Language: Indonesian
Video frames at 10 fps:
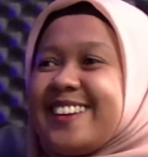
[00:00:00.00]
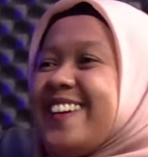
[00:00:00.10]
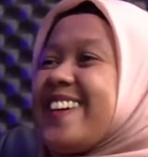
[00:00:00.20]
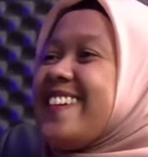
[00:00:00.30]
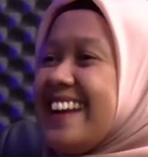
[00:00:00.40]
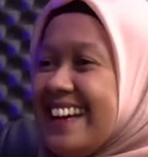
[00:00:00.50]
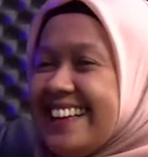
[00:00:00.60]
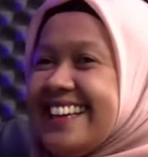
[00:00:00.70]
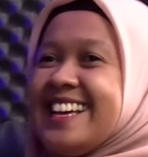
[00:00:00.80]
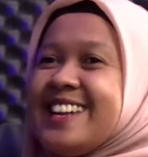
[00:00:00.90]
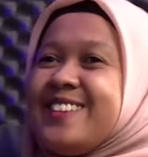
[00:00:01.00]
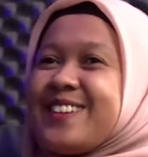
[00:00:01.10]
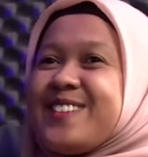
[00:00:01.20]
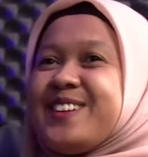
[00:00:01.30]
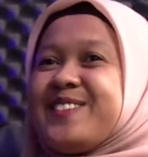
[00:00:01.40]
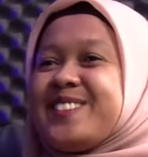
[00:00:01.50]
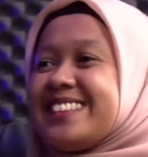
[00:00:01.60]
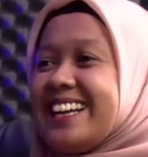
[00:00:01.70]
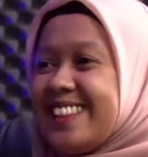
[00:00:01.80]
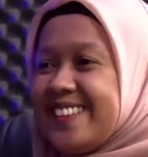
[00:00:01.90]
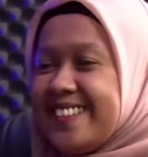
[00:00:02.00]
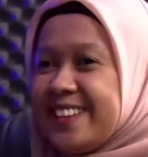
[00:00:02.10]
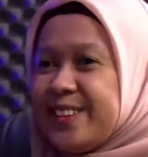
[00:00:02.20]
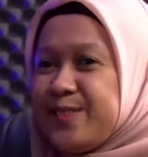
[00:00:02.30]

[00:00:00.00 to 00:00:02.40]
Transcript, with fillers: corona Aduh. 2021 itu